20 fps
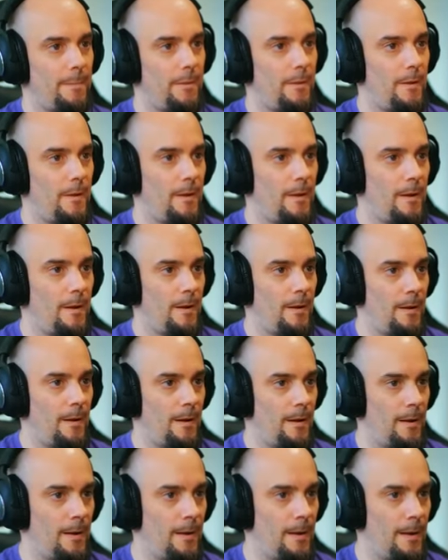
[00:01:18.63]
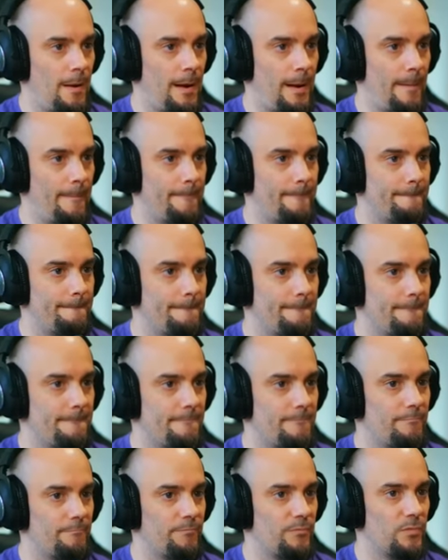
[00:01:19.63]
Eh,
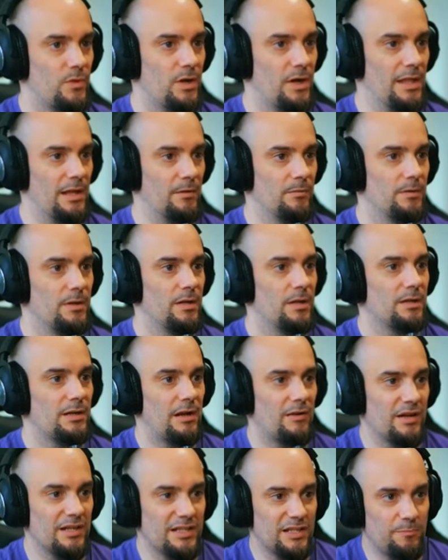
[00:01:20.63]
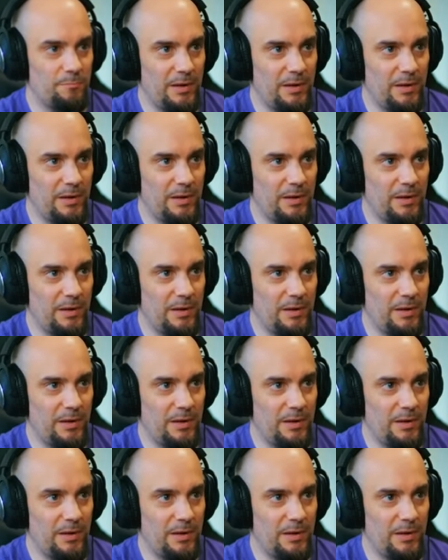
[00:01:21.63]
no le da. dado. Claro, este es